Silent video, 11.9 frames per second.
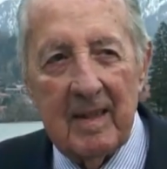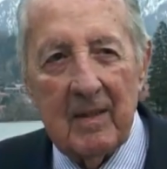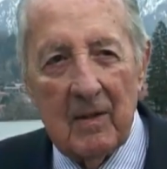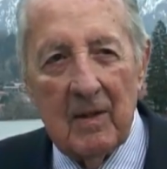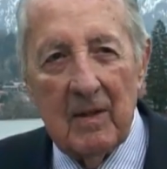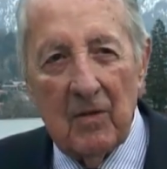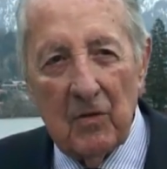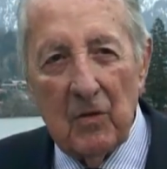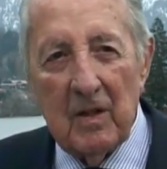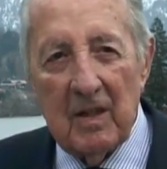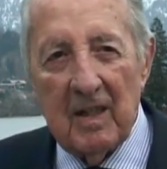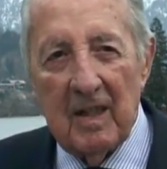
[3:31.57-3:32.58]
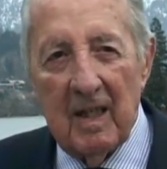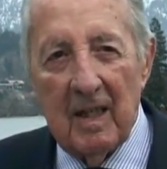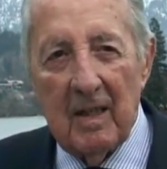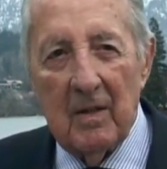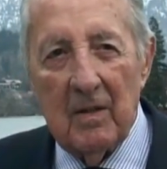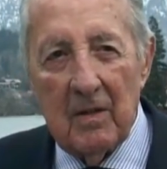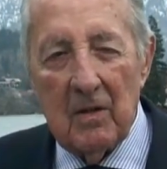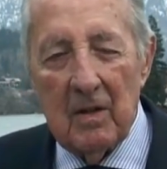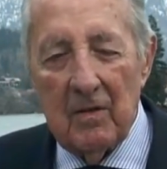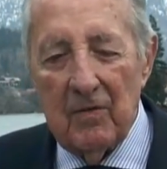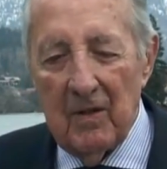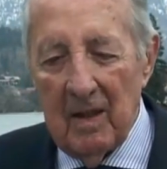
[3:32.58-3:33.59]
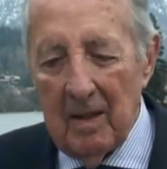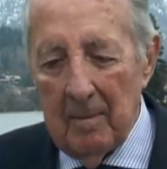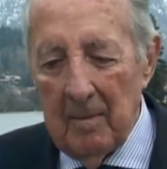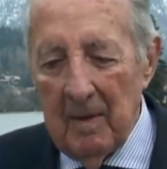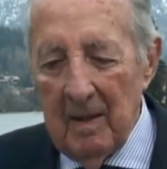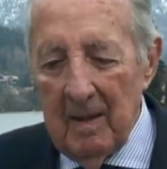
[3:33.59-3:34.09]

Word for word: Sie können zurückschlagen und können vor allem